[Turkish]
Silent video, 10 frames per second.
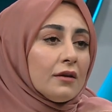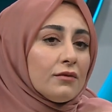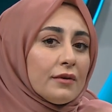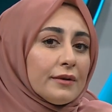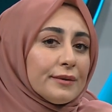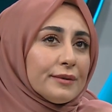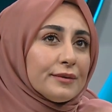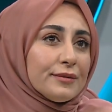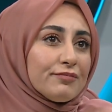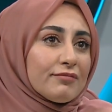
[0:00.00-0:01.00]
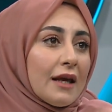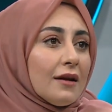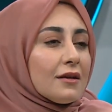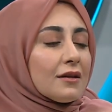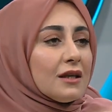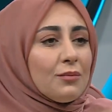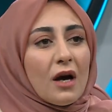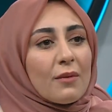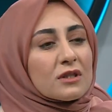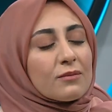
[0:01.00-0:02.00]
Hmm
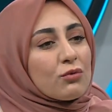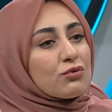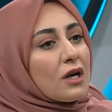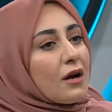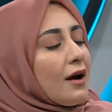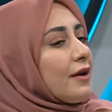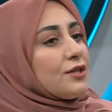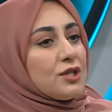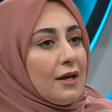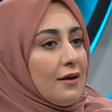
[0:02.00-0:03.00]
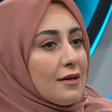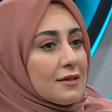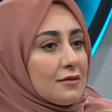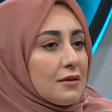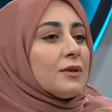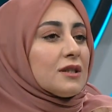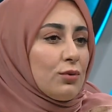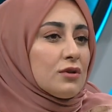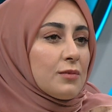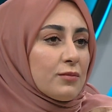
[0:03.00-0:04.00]
kimyamızı bozacak her şey aslında
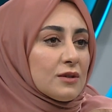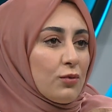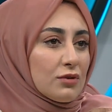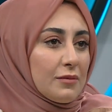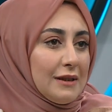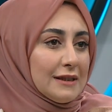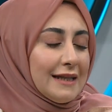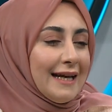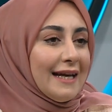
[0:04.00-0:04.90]
metabolizmamızı bozabilir.